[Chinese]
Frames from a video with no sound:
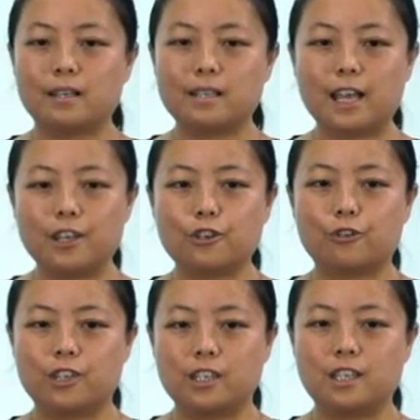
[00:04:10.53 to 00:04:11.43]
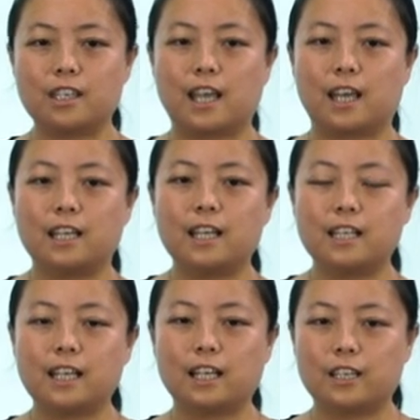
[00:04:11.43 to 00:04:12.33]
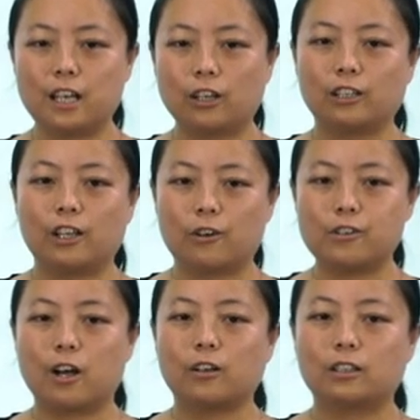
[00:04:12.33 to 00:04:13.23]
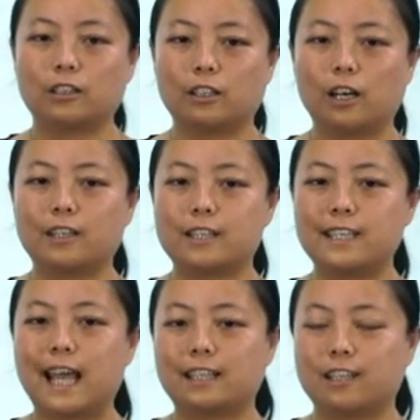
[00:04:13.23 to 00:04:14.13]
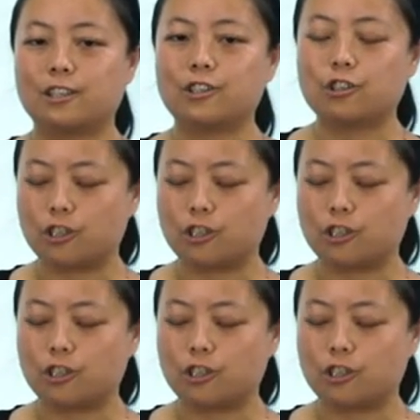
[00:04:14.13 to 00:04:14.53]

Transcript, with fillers: 在一九七一年，这个药的疗效得到了亚的一个证